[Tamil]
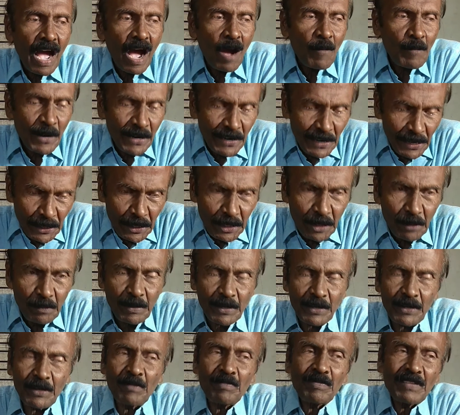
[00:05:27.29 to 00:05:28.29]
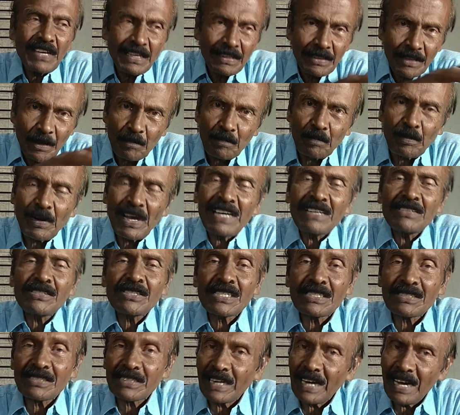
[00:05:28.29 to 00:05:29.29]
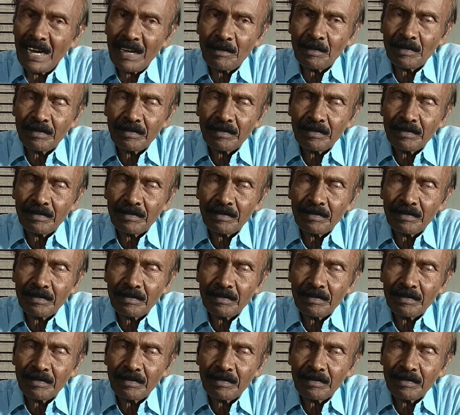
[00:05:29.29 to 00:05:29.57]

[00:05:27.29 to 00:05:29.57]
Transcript: அப்போ ரெண்டு பேரும் இந்த பிளேசஸில்